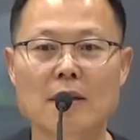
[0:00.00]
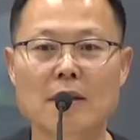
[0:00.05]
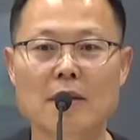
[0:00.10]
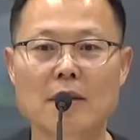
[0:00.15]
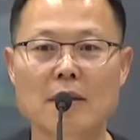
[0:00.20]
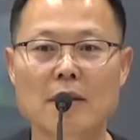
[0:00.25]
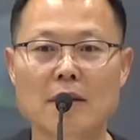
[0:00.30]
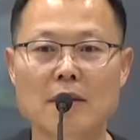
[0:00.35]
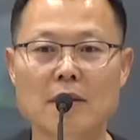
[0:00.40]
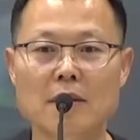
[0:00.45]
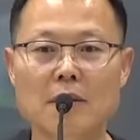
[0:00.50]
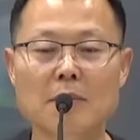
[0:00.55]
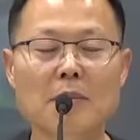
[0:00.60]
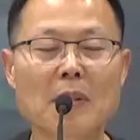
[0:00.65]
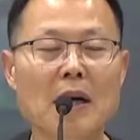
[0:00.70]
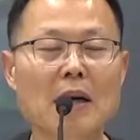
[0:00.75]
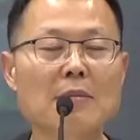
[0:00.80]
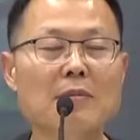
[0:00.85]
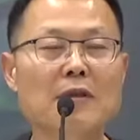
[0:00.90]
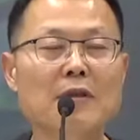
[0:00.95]
에, 예, 그런
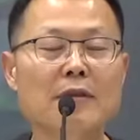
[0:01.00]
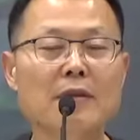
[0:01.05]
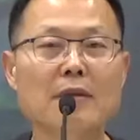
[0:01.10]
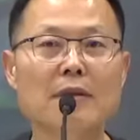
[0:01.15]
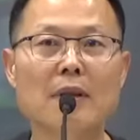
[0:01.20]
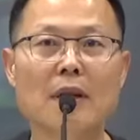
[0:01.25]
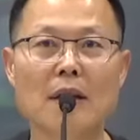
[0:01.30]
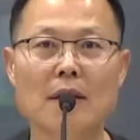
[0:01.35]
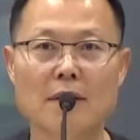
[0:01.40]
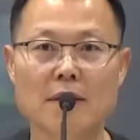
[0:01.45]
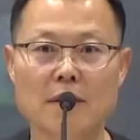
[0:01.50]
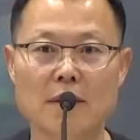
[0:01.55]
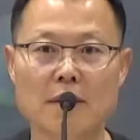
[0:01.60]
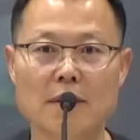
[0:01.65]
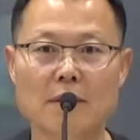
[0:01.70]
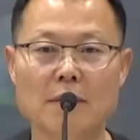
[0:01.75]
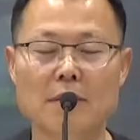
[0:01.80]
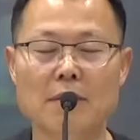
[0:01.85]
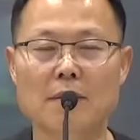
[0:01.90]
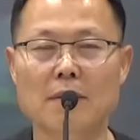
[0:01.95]
마음을 쓴다
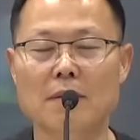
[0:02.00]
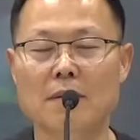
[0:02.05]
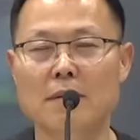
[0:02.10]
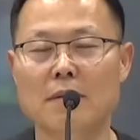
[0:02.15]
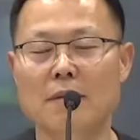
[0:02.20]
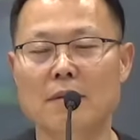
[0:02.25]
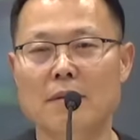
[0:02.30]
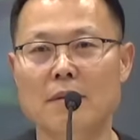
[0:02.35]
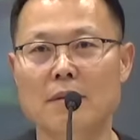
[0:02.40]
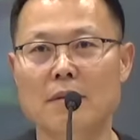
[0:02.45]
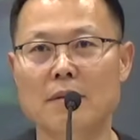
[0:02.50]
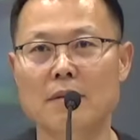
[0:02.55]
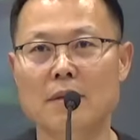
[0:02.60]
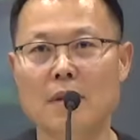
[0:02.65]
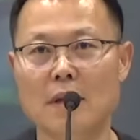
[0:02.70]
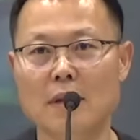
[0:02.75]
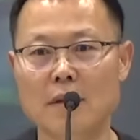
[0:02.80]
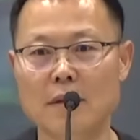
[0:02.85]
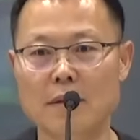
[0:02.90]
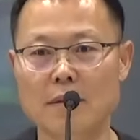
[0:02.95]
하더라도 그건
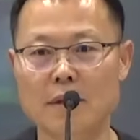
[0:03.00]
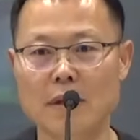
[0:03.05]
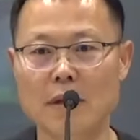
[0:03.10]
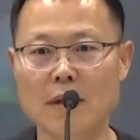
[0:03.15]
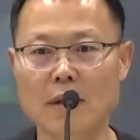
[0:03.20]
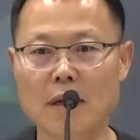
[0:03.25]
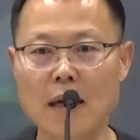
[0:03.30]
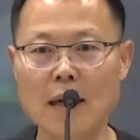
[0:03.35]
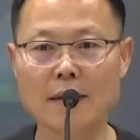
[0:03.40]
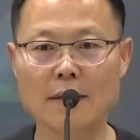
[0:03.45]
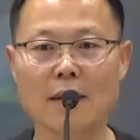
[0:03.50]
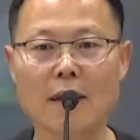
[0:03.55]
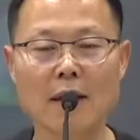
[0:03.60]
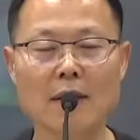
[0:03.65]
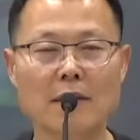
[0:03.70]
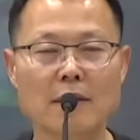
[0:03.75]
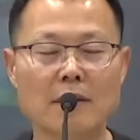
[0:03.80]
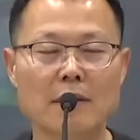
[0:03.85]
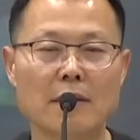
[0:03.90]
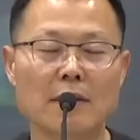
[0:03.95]
자기를 자기가
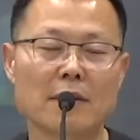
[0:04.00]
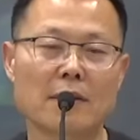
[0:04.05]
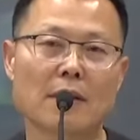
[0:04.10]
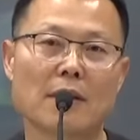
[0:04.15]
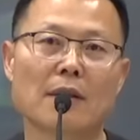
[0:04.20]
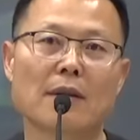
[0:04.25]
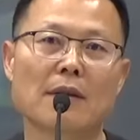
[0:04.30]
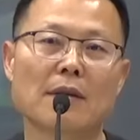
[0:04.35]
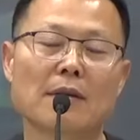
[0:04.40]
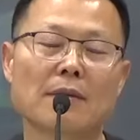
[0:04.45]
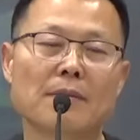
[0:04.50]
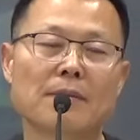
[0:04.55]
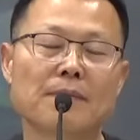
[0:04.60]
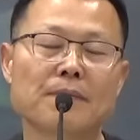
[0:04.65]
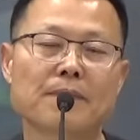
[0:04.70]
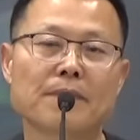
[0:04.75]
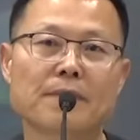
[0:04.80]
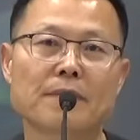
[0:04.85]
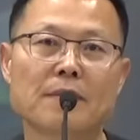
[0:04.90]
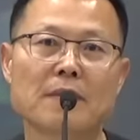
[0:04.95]
학대하는 거잖아.
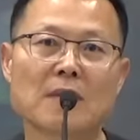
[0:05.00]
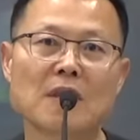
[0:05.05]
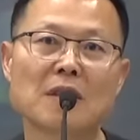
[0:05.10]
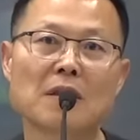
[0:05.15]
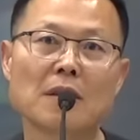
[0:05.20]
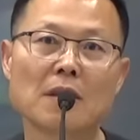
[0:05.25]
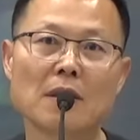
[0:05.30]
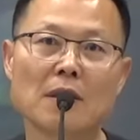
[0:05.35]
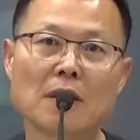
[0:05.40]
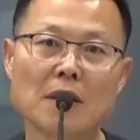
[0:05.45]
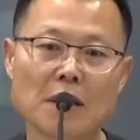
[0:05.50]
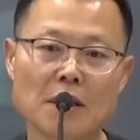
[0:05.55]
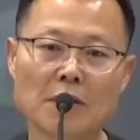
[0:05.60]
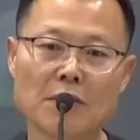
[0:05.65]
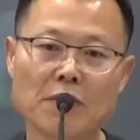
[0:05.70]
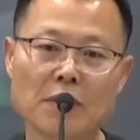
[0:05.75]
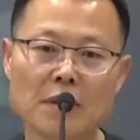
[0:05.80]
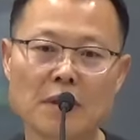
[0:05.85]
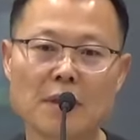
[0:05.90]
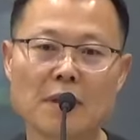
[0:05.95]
그 일이
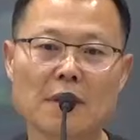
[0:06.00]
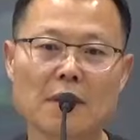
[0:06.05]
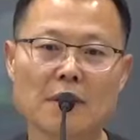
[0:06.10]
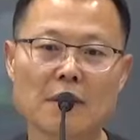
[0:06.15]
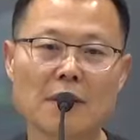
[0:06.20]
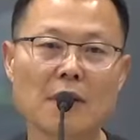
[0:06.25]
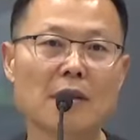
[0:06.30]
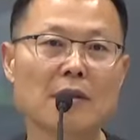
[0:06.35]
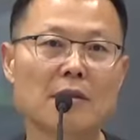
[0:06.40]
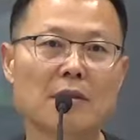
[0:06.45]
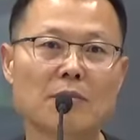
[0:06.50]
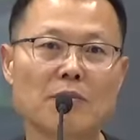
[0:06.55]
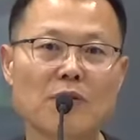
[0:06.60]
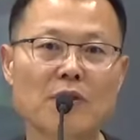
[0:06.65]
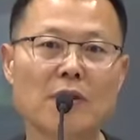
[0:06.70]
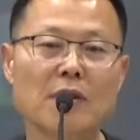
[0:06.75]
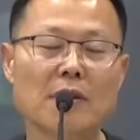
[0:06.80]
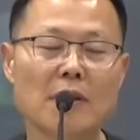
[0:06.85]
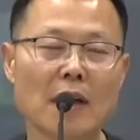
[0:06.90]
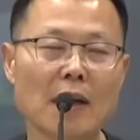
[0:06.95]
이루어지기 전까지는
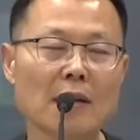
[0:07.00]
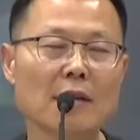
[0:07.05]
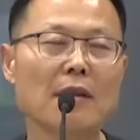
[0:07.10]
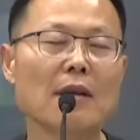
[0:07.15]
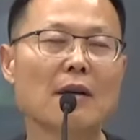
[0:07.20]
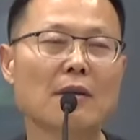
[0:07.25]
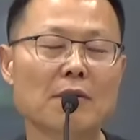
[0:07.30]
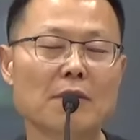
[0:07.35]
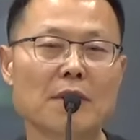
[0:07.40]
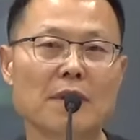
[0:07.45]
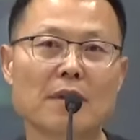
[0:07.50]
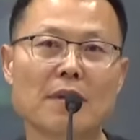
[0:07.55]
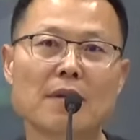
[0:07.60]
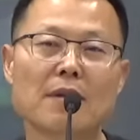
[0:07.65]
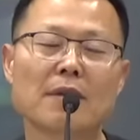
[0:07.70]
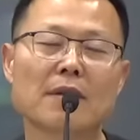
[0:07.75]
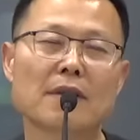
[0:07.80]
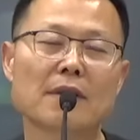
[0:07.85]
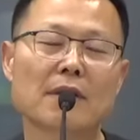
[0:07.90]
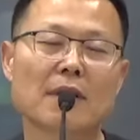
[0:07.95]
무조건 학대하고
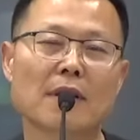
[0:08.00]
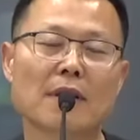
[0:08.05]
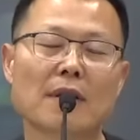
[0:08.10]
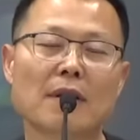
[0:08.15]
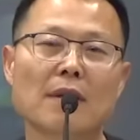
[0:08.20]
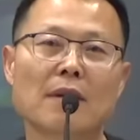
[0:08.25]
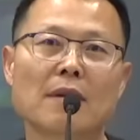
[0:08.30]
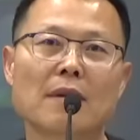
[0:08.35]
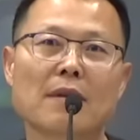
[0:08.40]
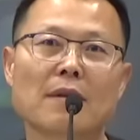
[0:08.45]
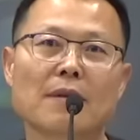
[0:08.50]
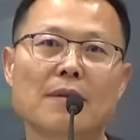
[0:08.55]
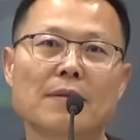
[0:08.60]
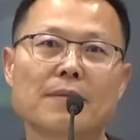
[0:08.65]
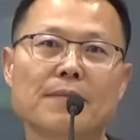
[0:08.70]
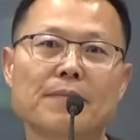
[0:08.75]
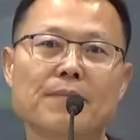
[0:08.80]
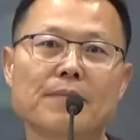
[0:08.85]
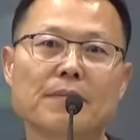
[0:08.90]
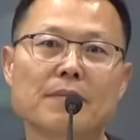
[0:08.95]
있는 거잖아.
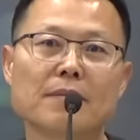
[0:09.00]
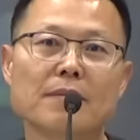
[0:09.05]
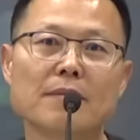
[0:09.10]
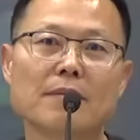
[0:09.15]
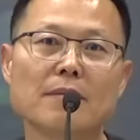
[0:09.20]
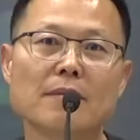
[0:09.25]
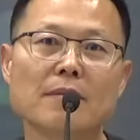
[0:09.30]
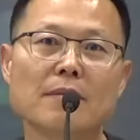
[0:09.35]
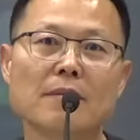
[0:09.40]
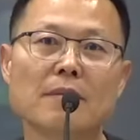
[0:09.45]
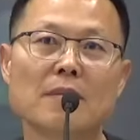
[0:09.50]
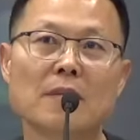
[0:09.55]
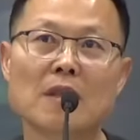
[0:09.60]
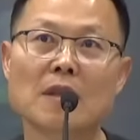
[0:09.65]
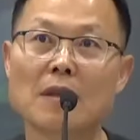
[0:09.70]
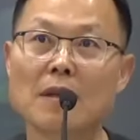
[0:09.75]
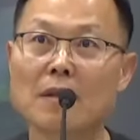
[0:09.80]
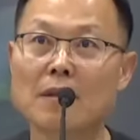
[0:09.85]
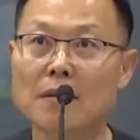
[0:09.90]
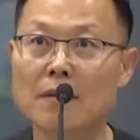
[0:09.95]

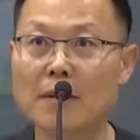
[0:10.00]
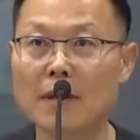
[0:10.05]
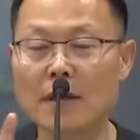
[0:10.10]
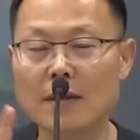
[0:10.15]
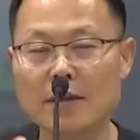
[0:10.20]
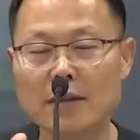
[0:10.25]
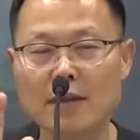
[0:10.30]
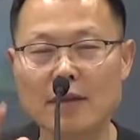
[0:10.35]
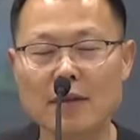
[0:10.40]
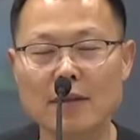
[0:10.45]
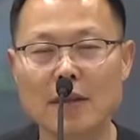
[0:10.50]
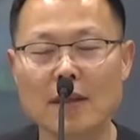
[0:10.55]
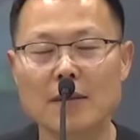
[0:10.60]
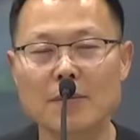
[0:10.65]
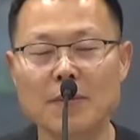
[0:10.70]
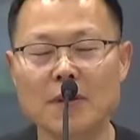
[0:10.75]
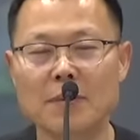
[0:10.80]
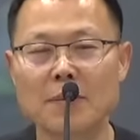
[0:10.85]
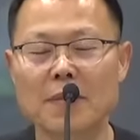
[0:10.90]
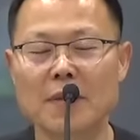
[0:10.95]
그게 정상적인
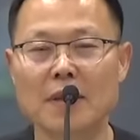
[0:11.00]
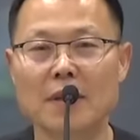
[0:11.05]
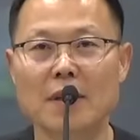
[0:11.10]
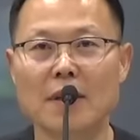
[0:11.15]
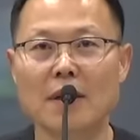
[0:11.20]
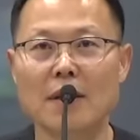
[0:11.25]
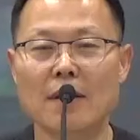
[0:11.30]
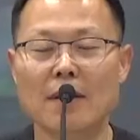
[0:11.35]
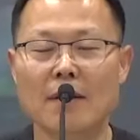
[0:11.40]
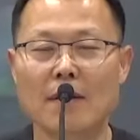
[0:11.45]
삶입니까?